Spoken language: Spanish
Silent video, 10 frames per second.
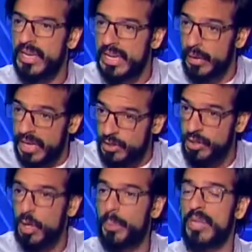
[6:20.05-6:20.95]
Liberación
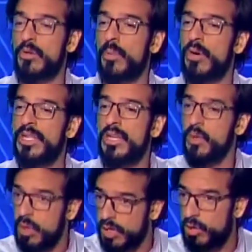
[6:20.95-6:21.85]
de los presos
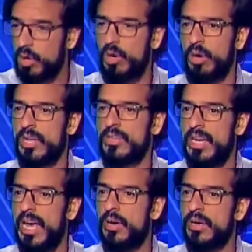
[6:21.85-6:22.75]
políticos y retorno de los
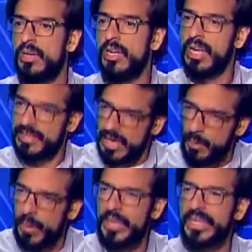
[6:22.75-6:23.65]
exiliados, que se les
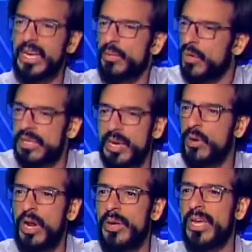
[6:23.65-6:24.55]
permita que puedan tener
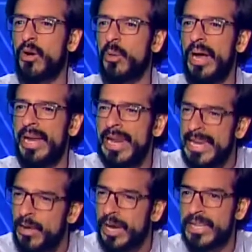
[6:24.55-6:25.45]
una vida normal en
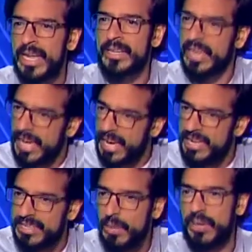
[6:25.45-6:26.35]
libertad, que
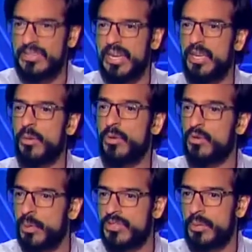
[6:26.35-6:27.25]
nadie sea perseguido por
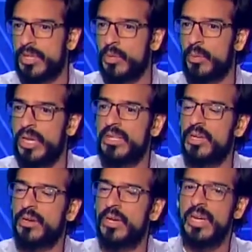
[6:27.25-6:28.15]
su pensamiento
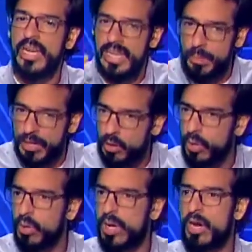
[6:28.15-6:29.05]
político y
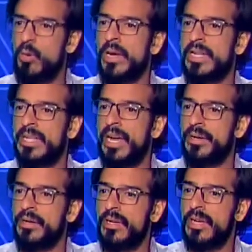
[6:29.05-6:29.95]
apertura de un canal
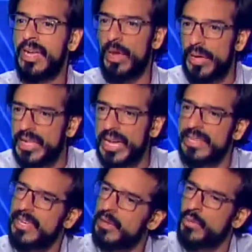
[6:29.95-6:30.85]
humanitario, que evita que
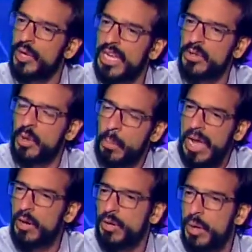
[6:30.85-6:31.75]
sigan muriendo
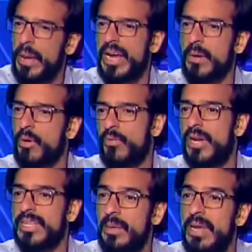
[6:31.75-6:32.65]
hermanos y hermanas por
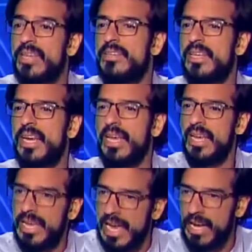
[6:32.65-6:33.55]
falta de medicinas
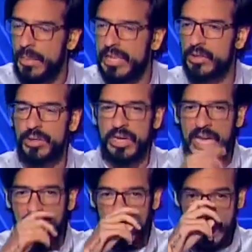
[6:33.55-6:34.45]
y alimentos.
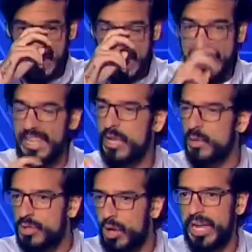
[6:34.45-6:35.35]
Ahora, aquí hay
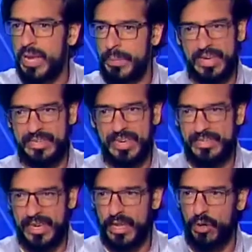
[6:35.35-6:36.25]
discusiones que parecieran
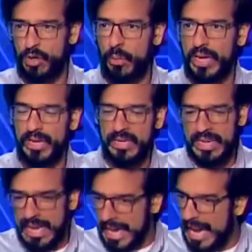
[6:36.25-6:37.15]
ser dicotómicas.
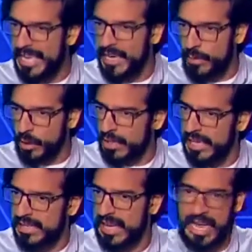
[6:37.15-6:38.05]
Calle y
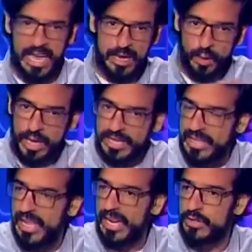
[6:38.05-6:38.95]
protesta es excluyente
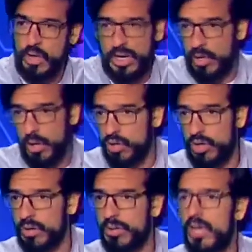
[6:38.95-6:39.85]
de elecciones, no lo
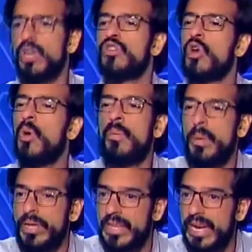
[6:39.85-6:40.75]
son son
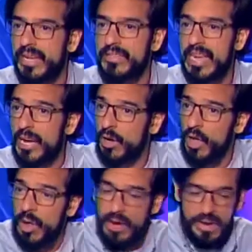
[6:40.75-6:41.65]
complementarias. Si algo
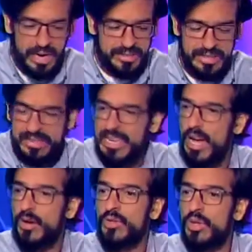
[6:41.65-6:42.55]
nos debe haber
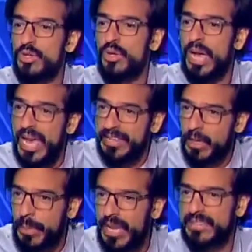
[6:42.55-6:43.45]
enseñado a nosotros esta
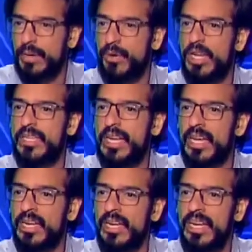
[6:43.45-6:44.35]
experiencia
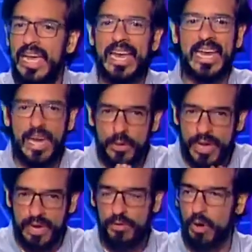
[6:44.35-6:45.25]
política es que la
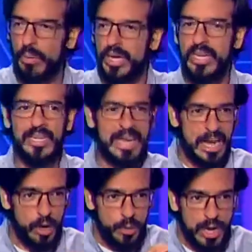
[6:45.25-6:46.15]
única forma de que
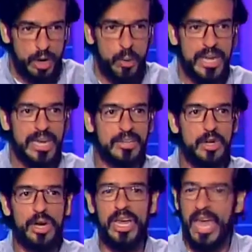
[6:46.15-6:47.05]
el gobierno vaya a
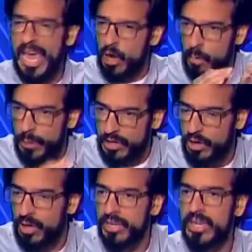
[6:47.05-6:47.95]
elecciones es con
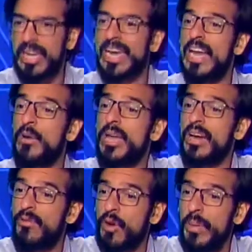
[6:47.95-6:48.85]
presión, que la
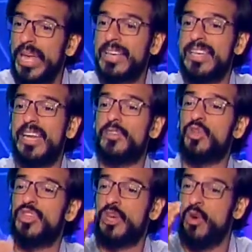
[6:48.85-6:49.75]
única forma de que esa
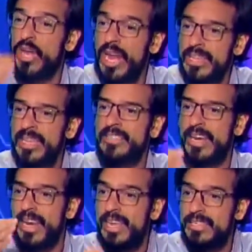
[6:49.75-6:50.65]
elección se concrete y se
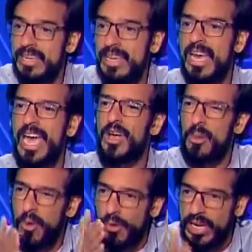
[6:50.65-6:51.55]
realice es
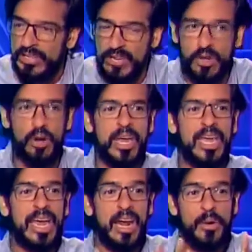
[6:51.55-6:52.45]
con movilización
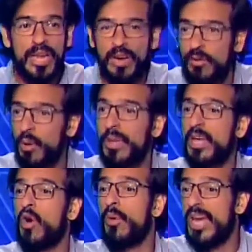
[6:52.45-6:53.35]
y que la única forma
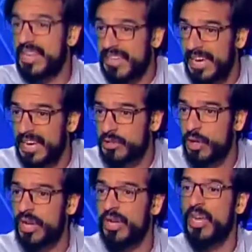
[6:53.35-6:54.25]
de cobrar esas
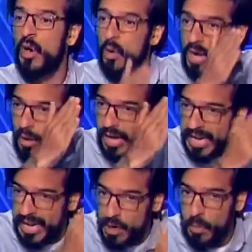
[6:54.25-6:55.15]
elecciones una vez
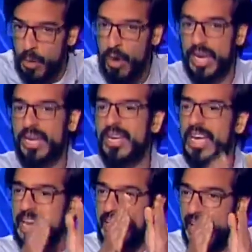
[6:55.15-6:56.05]
que las convoca,
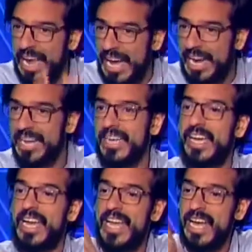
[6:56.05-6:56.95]
que las ganas y
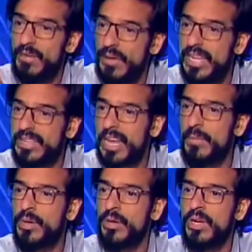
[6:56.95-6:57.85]
que llegas a feliz
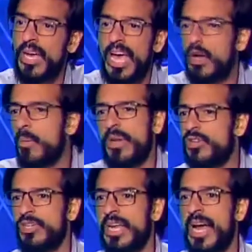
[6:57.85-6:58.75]
término es con
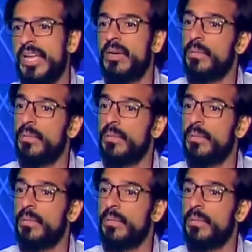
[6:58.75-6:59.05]
presión de calle.